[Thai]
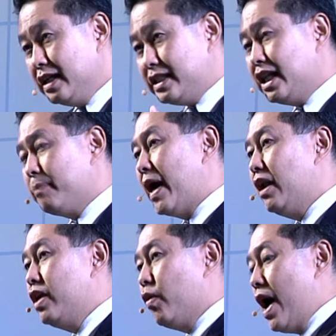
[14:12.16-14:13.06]
สิ่งถัดไปเรา
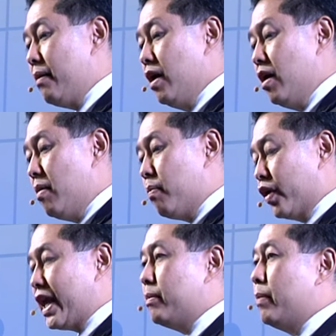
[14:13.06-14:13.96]
เรียกว่า
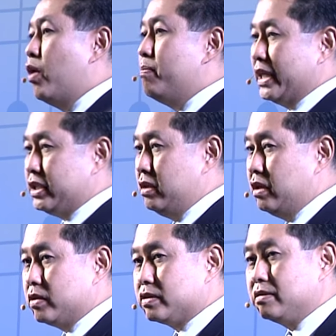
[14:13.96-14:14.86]
programmable
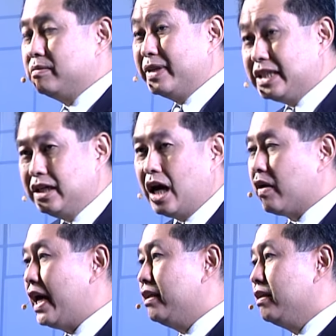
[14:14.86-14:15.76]
materials มันคืออะไร
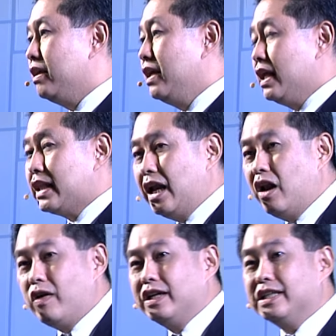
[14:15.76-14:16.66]
ท่านล
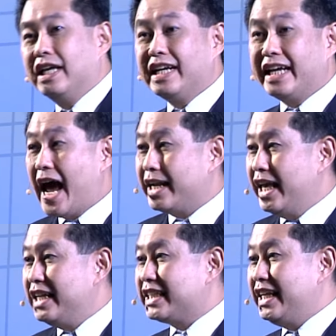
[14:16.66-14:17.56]
องนึกถึงกระดาษ เอ
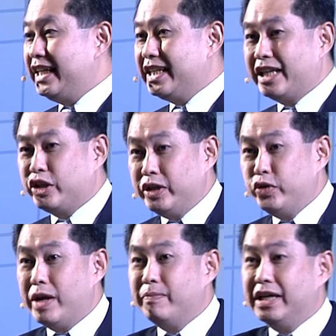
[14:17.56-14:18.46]
สี่ ที่ท่านถืออ
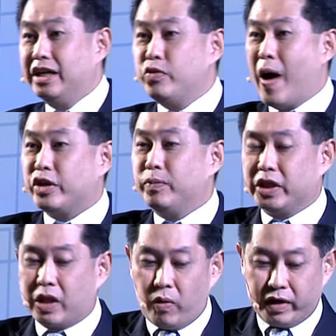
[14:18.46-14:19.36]
ยู่ในมือหรือวางอยู่บน
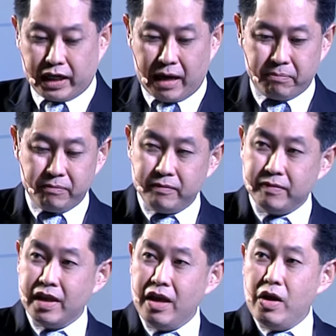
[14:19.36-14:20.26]
โต๊ะนะครับ
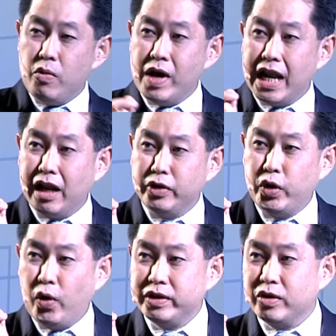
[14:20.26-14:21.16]
เวลาเราโด
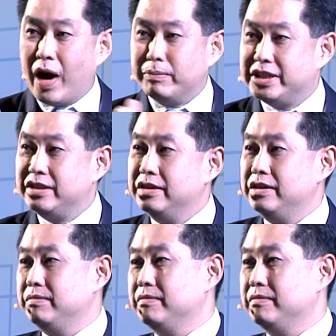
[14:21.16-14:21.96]
นความชื้น